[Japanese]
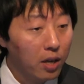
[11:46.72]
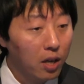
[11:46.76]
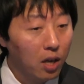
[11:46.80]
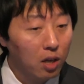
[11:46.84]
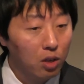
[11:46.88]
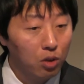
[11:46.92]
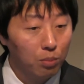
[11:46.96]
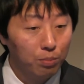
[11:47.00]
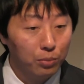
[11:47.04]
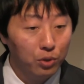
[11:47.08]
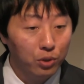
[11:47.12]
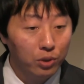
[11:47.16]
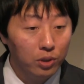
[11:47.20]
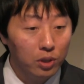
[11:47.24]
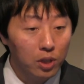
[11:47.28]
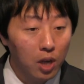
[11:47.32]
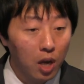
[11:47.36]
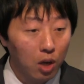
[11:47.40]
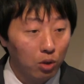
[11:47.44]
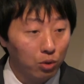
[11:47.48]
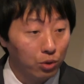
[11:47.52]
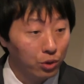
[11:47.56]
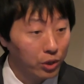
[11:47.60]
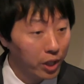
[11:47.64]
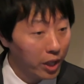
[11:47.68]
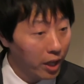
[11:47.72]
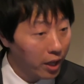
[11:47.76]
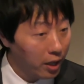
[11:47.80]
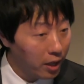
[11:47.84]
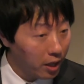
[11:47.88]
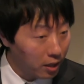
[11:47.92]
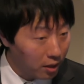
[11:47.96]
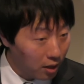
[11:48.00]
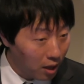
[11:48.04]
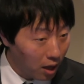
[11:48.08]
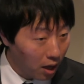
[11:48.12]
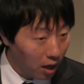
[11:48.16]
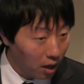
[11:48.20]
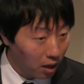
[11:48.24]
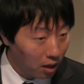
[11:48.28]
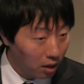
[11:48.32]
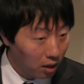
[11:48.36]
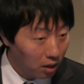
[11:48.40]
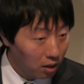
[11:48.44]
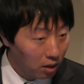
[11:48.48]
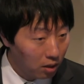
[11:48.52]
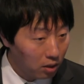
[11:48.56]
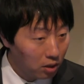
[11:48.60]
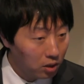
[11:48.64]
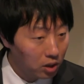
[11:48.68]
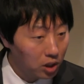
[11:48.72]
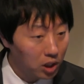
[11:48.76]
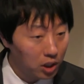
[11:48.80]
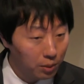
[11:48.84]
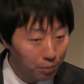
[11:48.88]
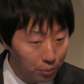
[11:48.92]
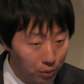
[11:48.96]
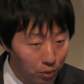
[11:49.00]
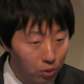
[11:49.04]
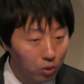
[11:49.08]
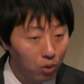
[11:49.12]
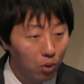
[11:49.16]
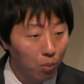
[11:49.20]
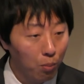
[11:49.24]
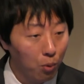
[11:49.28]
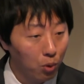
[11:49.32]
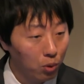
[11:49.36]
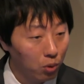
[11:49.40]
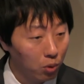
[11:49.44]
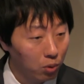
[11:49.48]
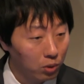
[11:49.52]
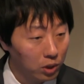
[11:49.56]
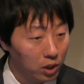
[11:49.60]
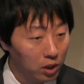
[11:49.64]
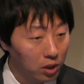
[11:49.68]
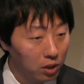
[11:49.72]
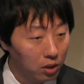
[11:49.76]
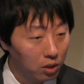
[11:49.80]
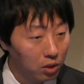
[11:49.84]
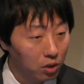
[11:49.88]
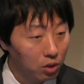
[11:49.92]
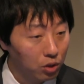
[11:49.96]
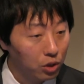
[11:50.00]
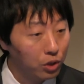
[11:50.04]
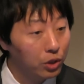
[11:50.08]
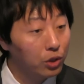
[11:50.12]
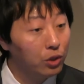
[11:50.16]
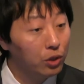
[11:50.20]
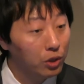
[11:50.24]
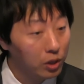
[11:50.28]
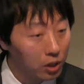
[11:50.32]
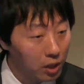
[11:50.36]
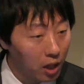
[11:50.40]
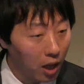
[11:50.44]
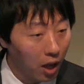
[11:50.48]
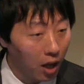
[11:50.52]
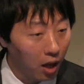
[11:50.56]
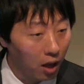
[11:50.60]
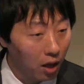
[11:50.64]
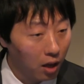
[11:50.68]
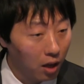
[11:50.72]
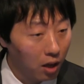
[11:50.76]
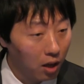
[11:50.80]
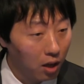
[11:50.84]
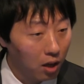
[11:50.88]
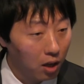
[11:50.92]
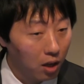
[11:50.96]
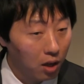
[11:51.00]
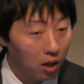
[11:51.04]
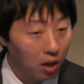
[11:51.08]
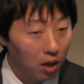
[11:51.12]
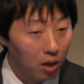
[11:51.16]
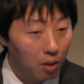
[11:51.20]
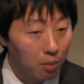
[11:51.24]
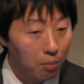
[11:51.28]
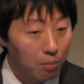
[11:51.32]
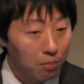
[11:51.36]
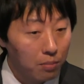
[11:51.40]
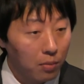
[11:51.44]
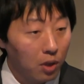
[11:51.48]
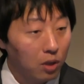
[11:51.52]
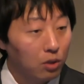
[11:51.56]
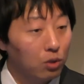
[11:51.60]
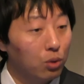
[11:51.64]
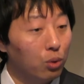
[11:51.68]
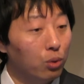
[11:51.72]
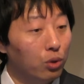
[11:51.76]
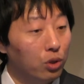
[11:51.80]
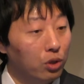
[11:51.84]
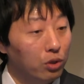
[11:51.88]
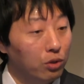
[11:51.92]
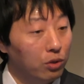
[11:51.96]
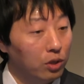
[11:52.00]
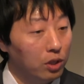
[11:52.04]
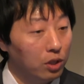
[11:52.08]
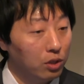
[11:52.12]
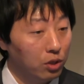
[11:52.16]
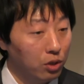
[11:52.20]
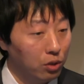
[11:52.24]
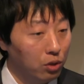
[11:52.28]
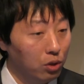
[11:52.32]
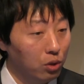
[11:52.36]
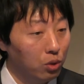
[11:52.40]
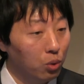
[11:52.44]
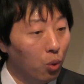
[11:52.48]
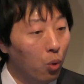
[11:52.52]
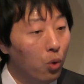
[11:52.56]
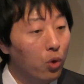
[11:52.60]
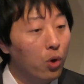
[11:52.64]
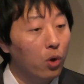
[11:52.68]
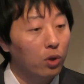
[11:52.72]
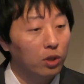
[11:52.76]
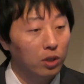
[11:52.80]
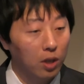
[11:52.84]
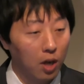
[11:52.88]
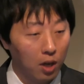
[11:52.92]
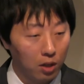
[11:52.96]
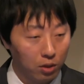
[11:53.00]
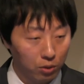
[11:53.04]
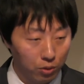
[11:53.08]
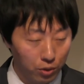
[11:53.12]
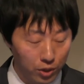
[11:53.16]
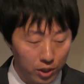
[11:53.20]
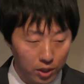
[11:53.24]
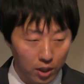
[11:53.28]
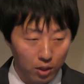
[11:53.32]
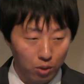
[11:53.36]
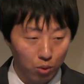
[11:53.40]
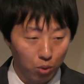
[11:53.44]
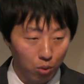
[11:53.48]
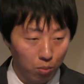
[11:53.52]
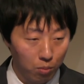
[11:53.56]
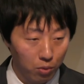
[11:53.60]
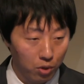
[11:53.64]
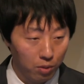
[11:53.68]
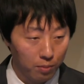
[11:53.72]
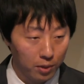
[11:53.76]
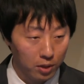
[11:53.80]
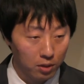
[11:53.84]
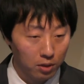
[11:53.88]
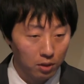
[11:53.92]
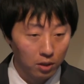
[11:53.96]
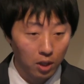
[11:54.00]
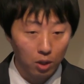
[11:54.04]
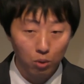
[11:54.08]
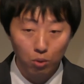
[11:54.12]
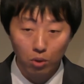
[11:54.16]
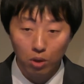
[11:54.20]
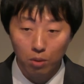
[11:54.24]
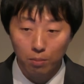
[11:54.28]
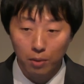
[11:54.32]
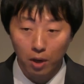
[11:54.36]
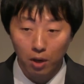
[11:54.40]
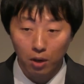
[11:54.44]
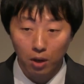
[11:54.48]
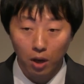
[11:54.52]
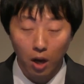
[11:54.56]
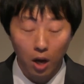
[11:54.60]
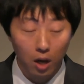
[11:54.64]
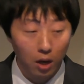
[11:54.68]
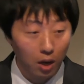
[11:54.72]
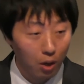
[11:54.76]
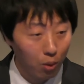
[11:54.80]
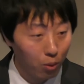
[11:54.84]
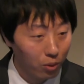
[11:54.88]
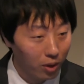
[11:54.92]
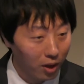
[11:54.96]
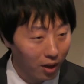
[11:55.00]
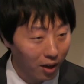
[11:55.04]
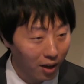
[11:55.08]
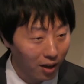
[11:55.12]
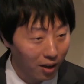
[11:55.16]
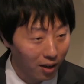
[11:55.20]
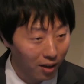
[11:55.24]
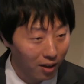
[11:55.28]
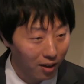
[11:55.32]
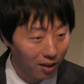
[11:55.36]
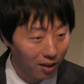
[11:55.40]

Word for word: 外の文化を受け入れて自分のものに作ってそういうふうにする能力がある国だと思います例えばカラオケ